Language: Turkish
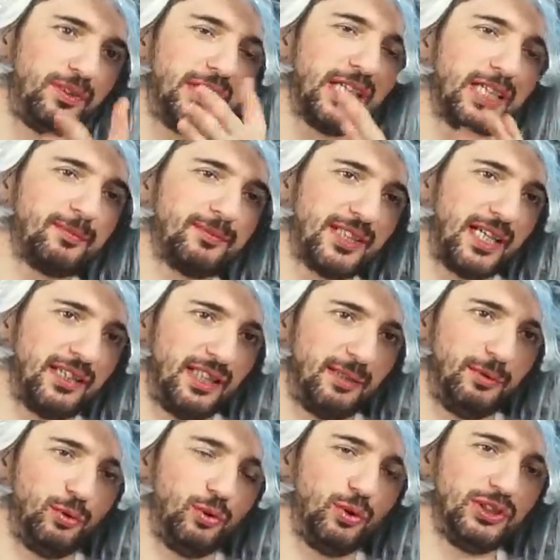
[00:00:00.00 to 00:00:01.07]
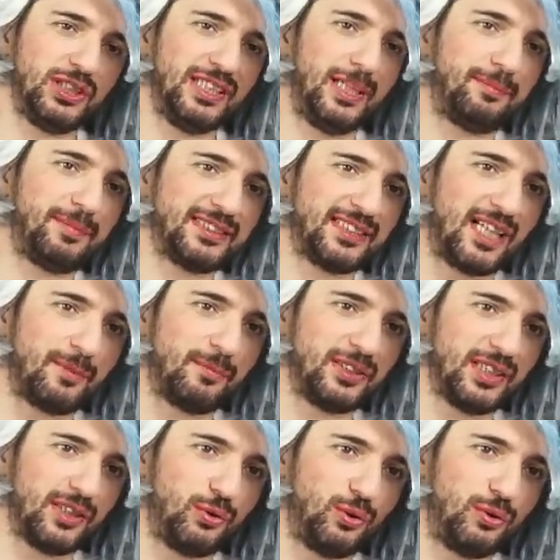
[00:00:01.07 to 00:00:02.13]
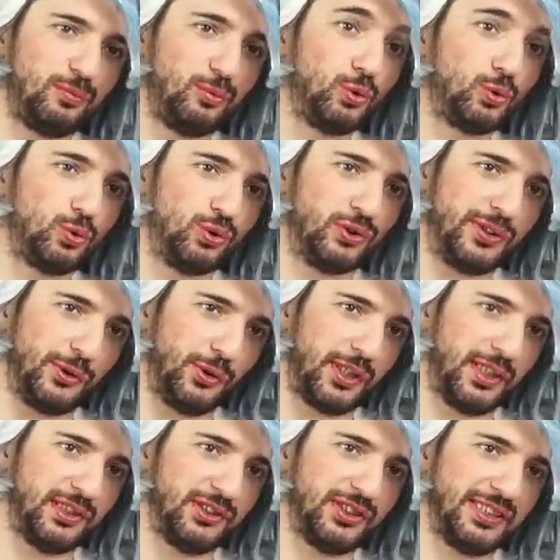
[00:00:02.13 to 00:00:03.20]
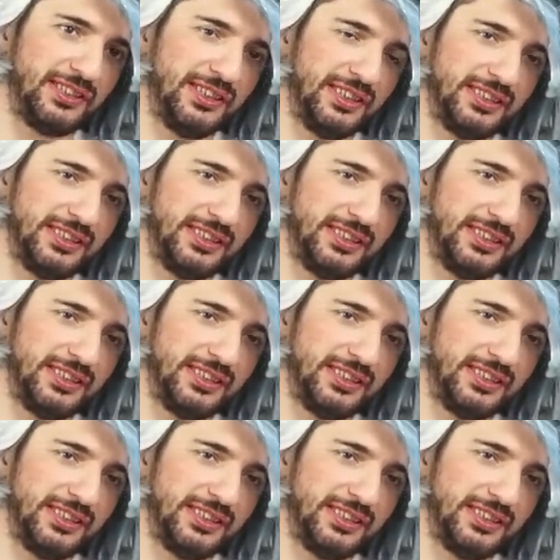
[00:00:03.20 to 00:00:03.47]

Yarım saatte bitiyor. İşte yaprak sarmayı sarıyor. Üç gün sarıyor kadıncağız.